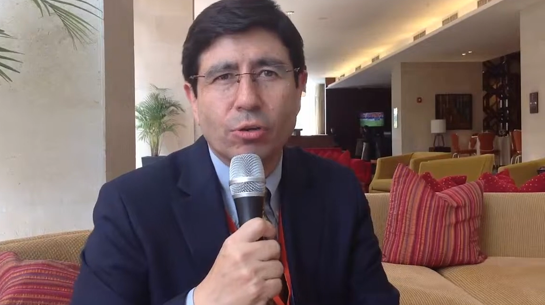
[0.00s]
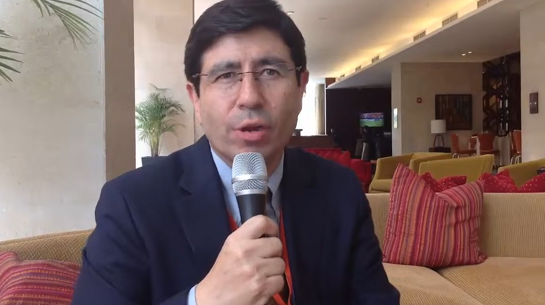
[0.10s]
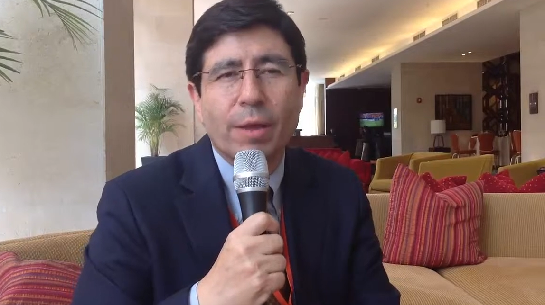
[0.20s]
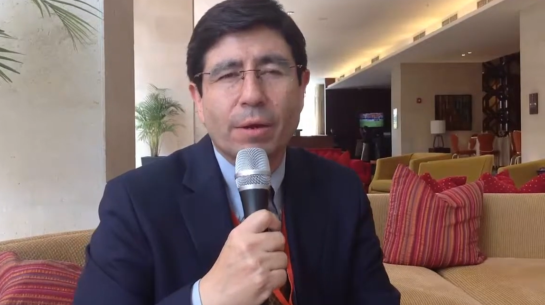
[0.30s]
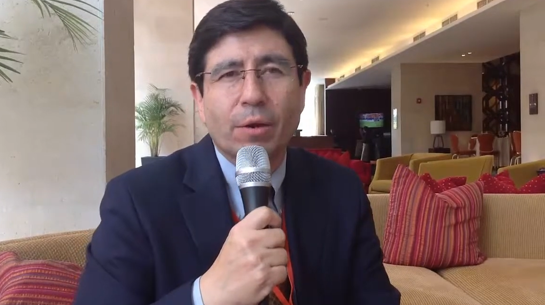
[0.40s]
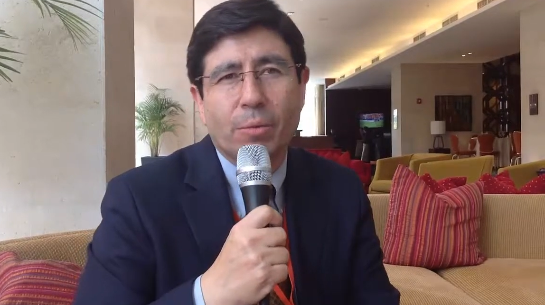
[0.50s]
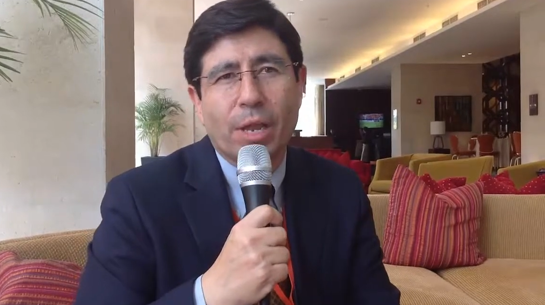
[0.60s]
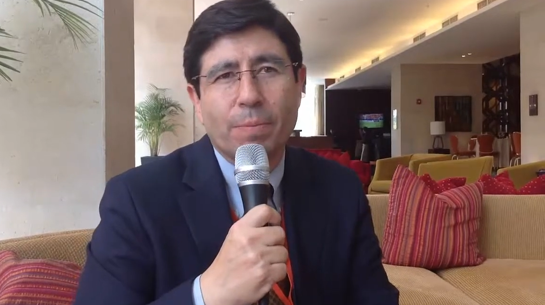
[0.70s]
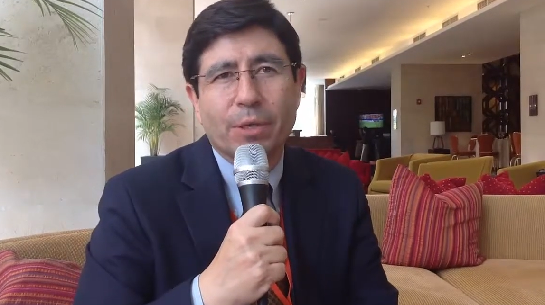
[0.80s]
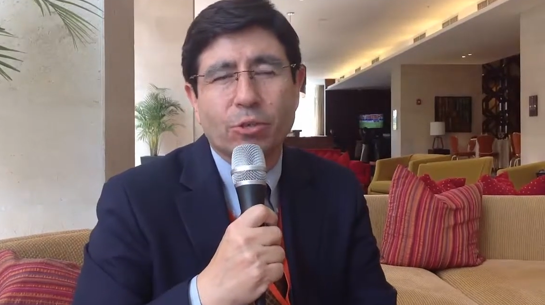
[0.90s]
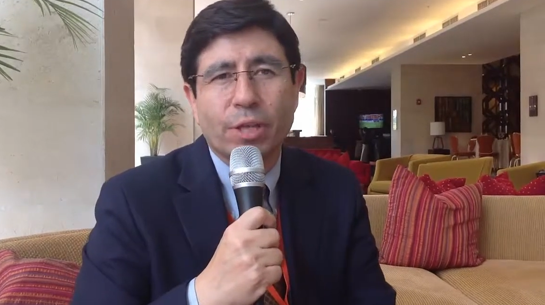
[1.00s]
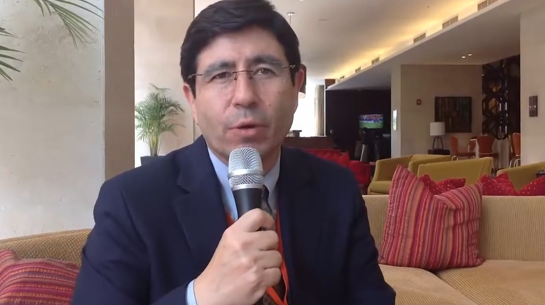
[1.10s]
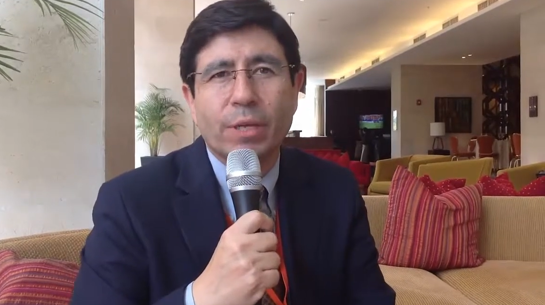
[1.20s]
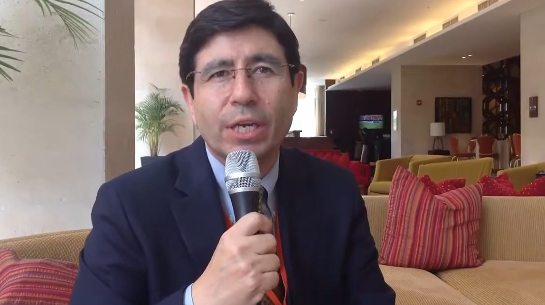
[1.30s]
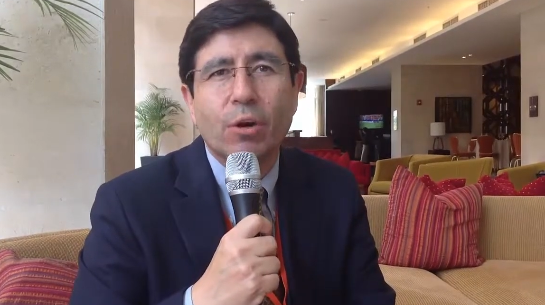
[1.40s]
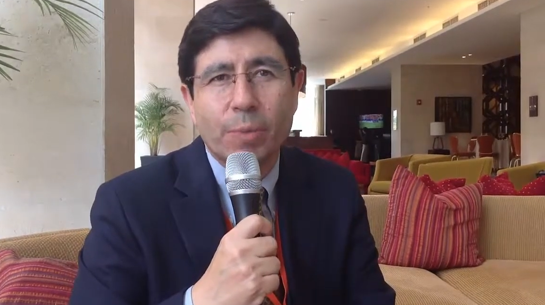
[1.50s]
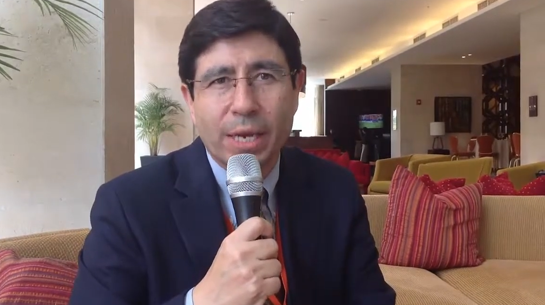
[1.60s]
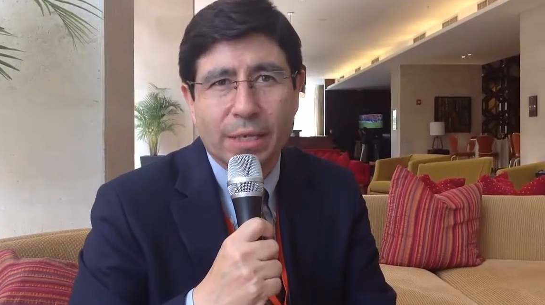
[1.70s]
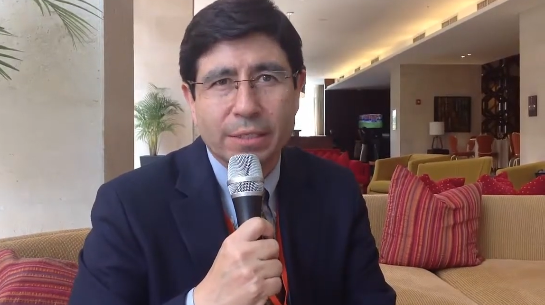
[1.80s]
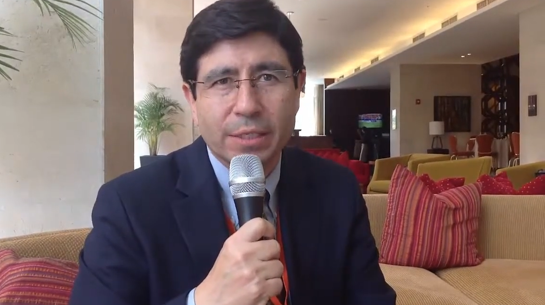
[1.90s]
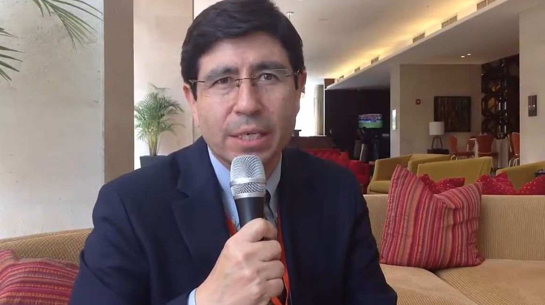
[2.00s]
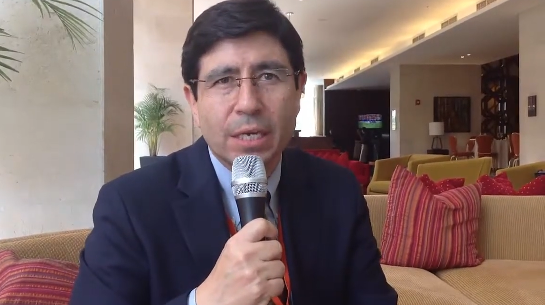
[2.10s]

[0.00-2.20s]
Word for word: como la, la impresión de cuatricomías.